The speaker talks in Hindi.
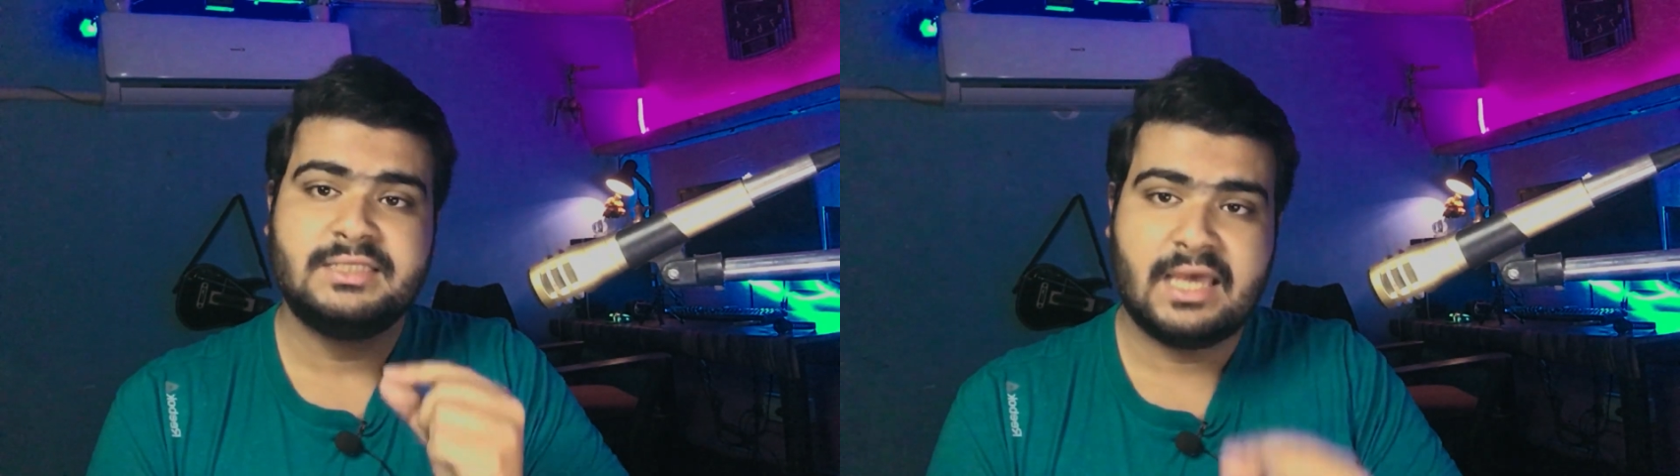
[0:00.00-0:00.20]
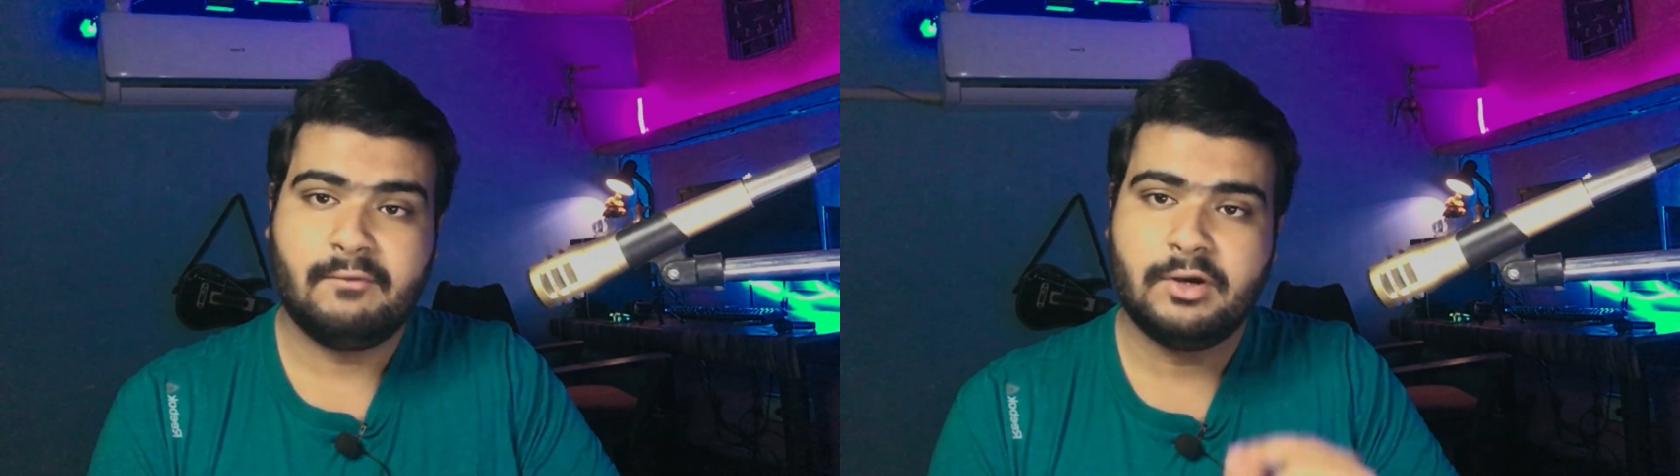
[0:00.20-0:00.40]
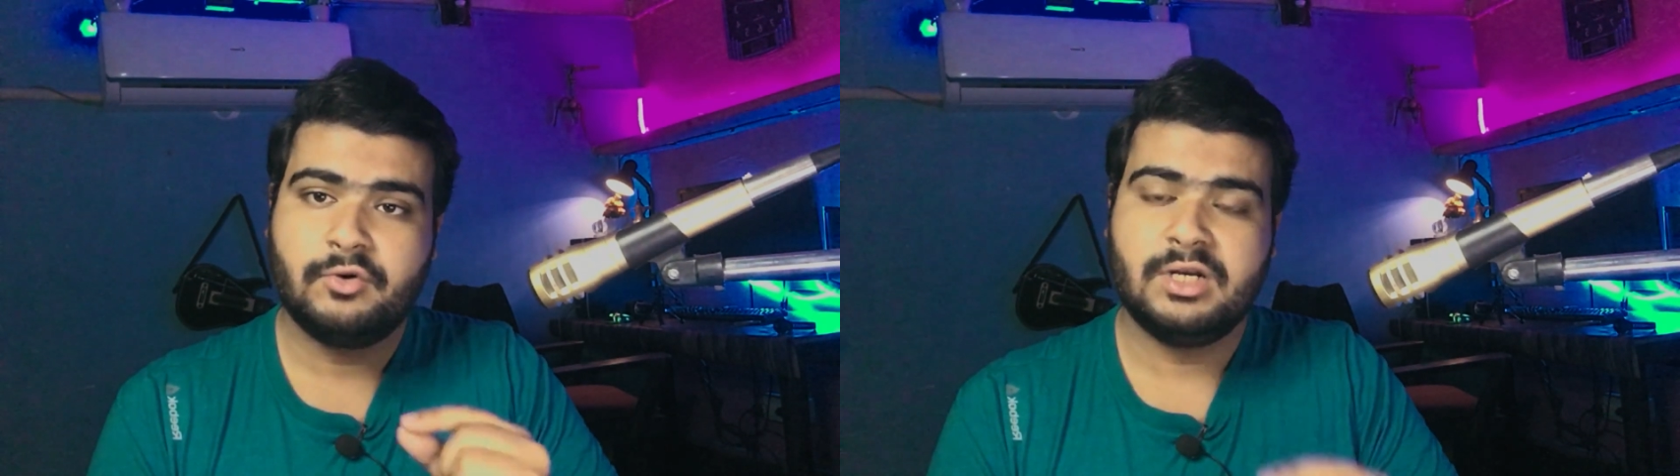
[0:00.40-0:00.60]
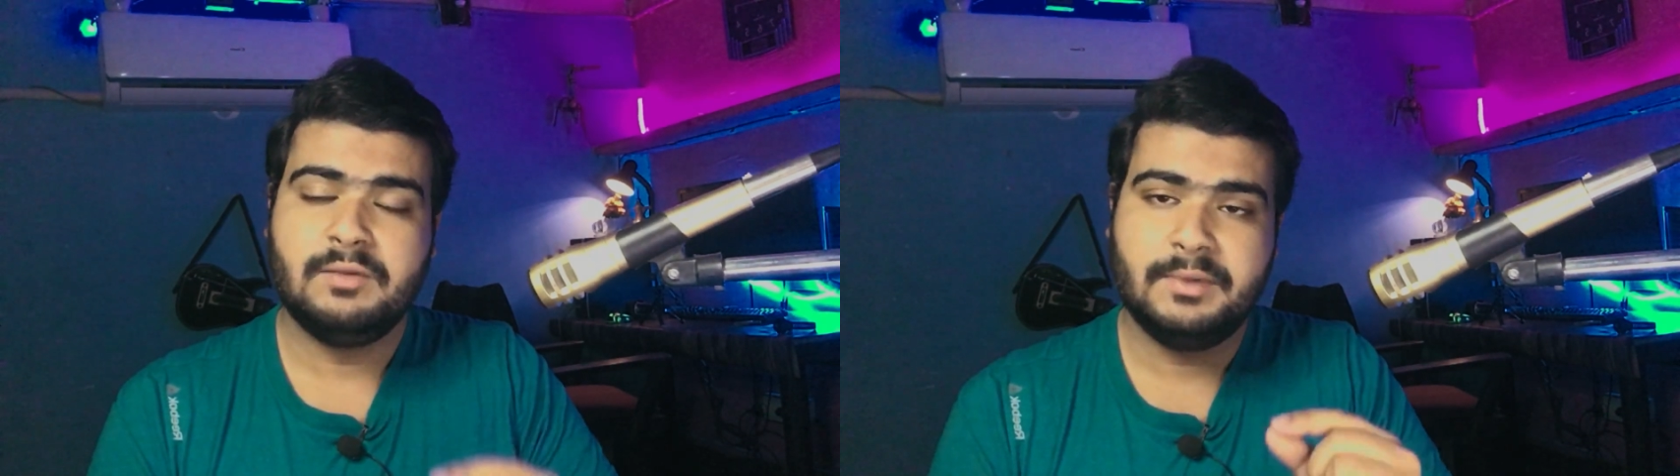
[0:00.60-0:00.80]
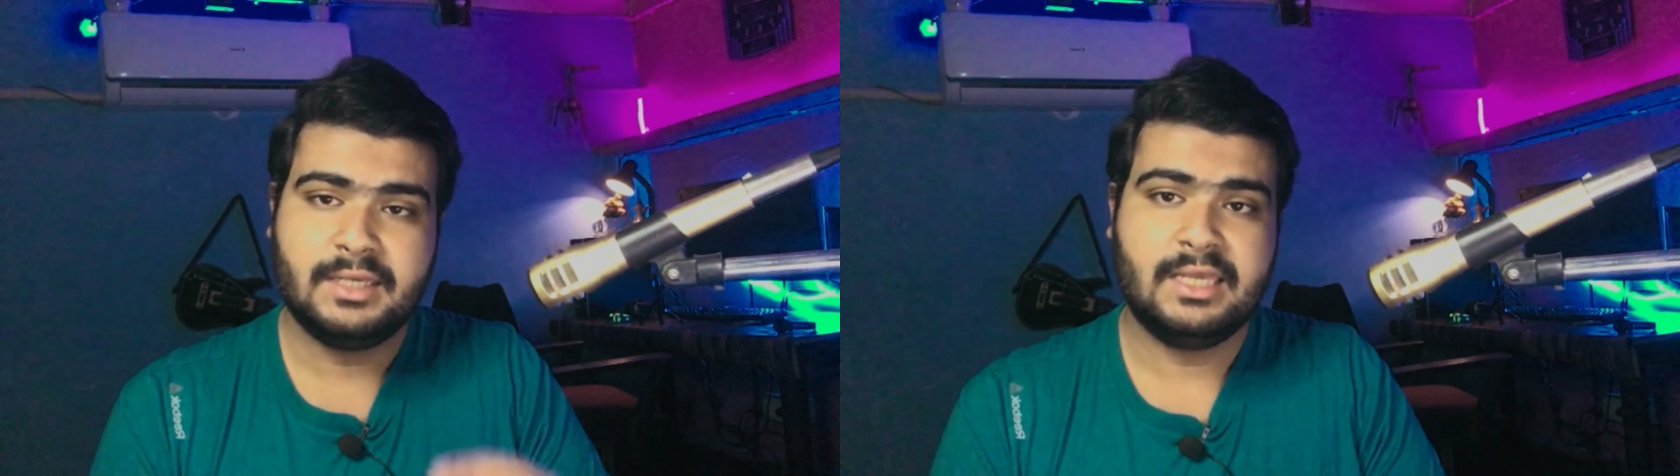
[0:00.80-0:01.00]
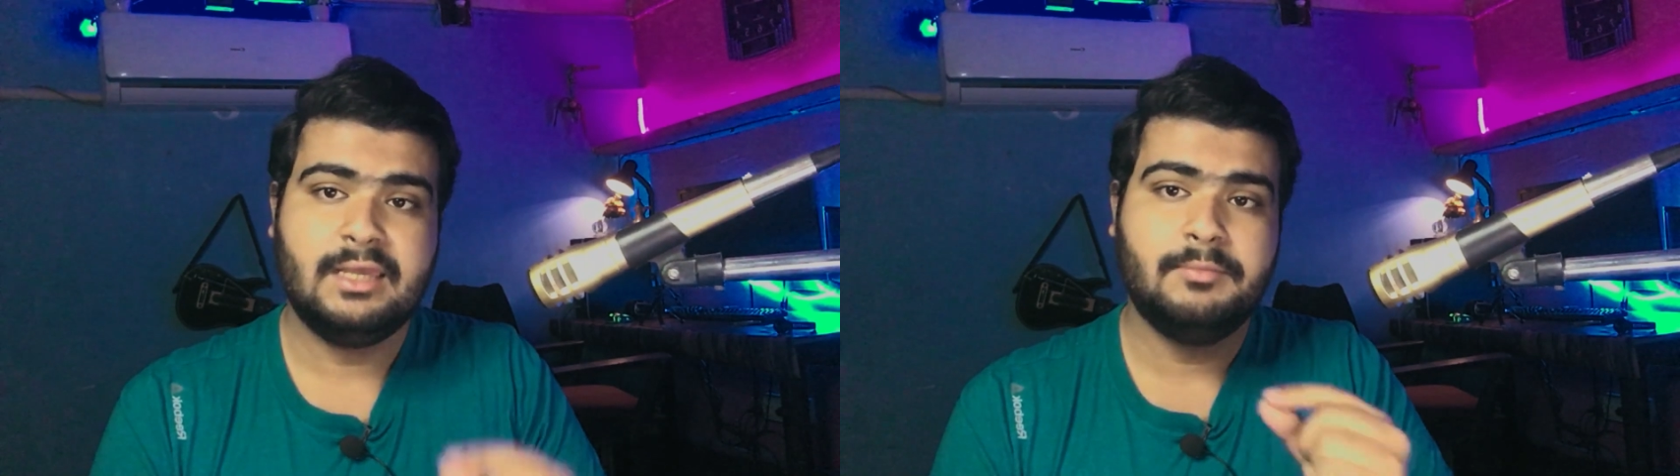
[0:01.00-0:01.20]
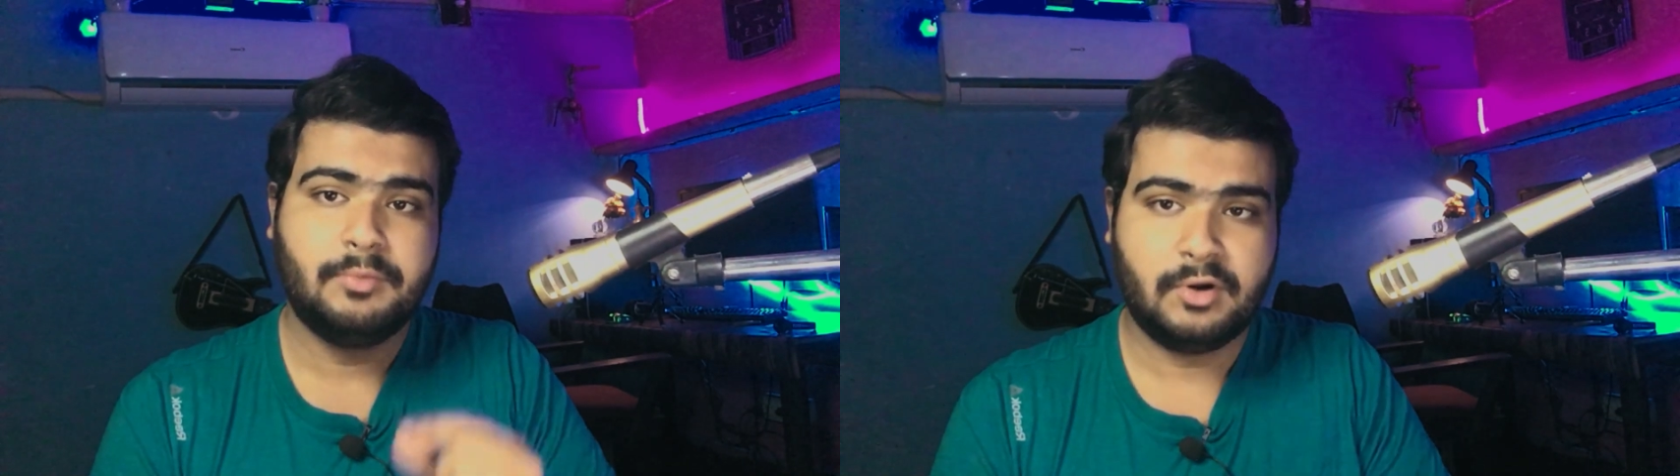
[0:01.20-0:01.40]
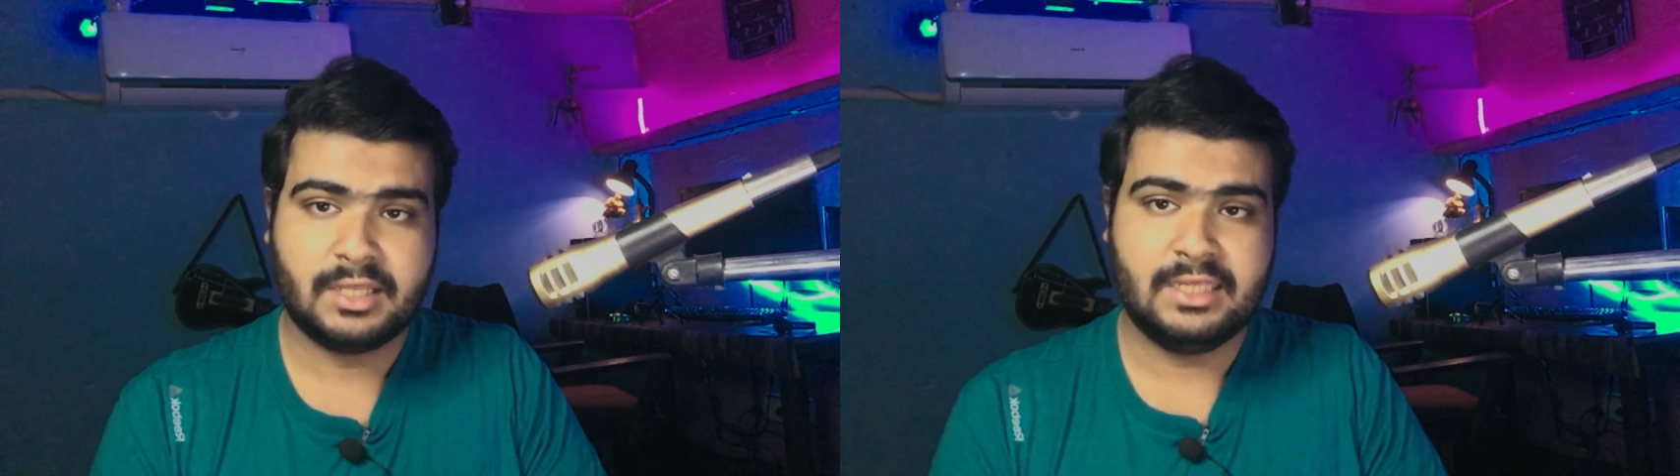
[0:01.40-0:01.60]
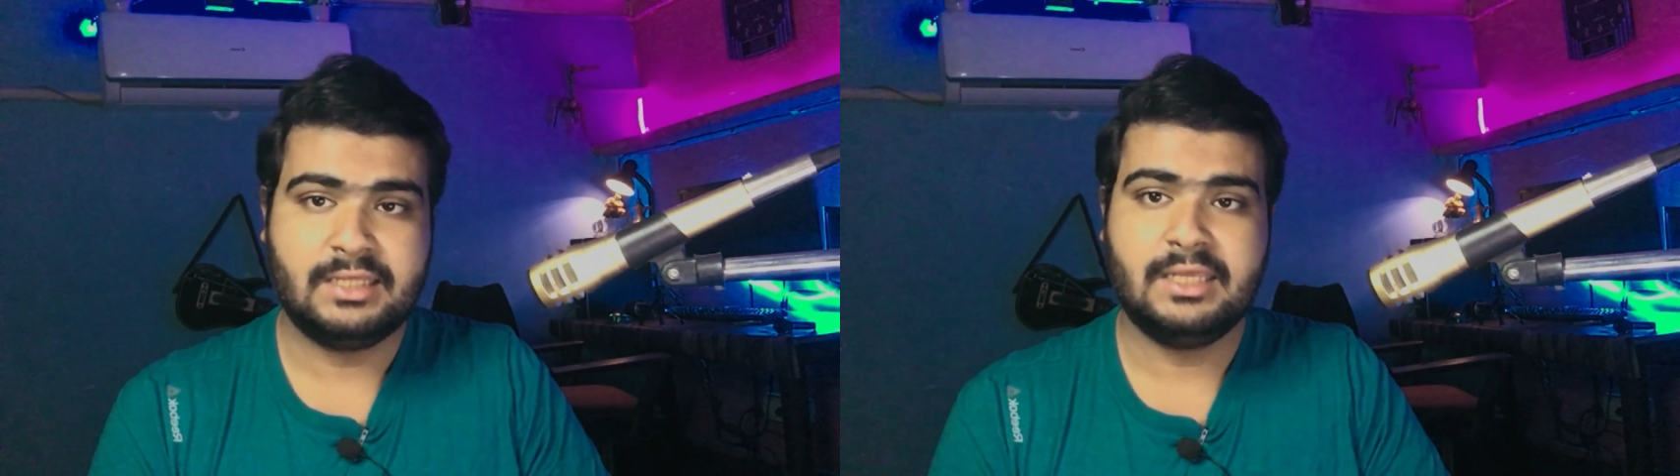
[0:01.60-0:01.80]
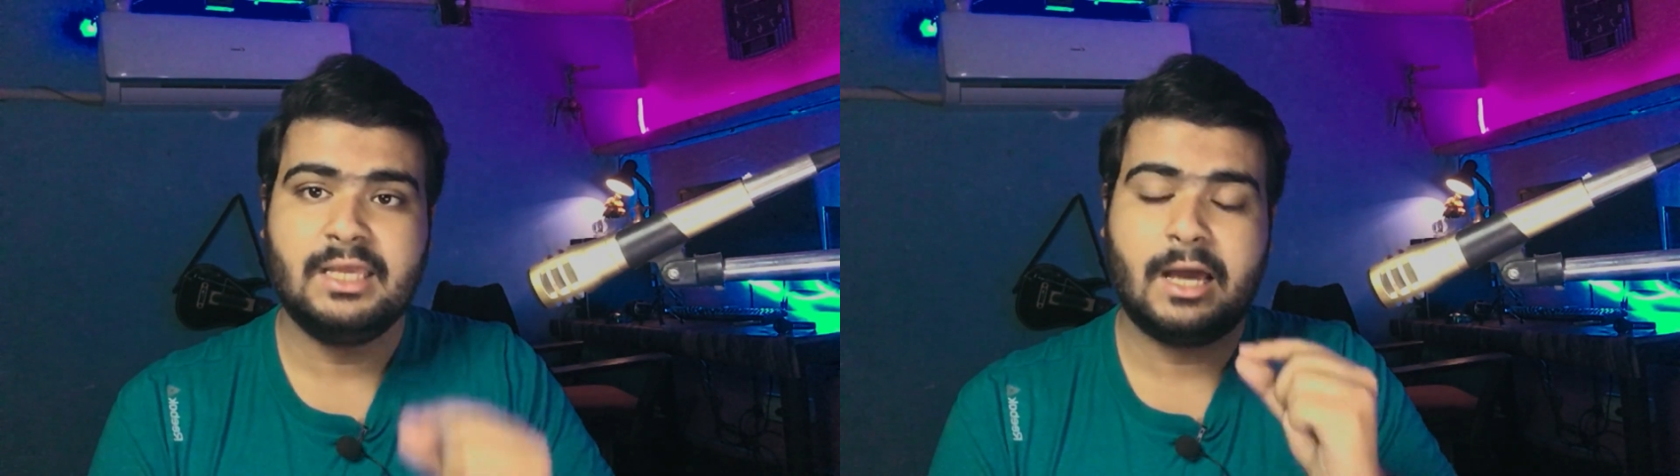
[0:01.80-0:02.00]
720p की इंपोर्ट की
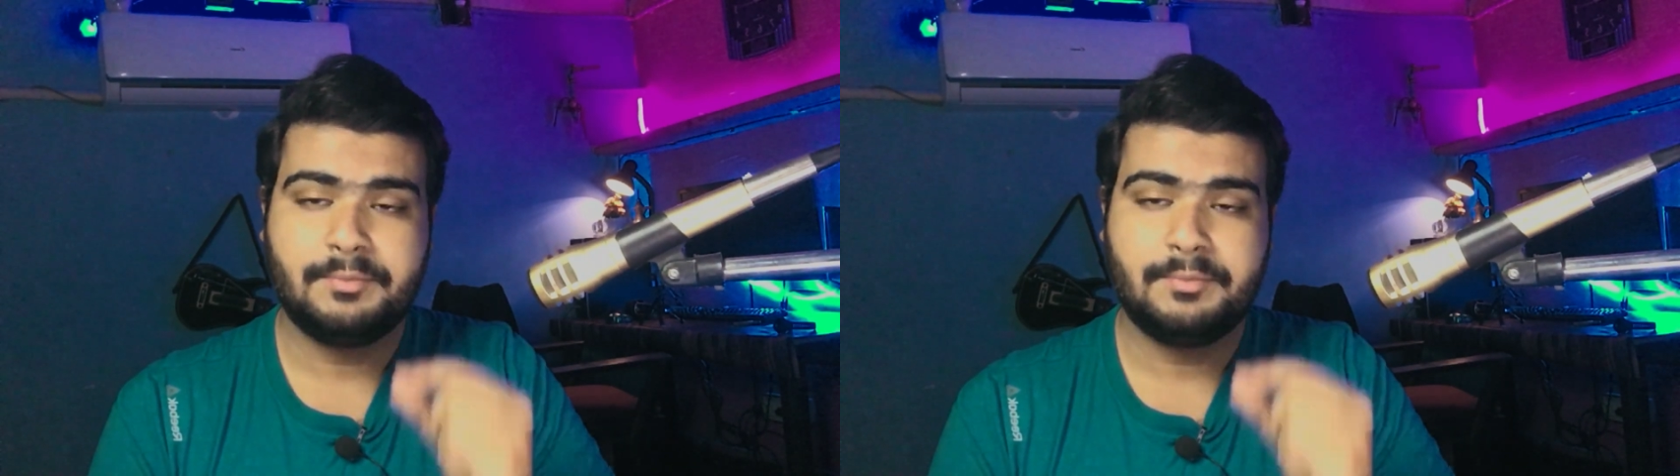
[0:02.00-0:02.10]
थी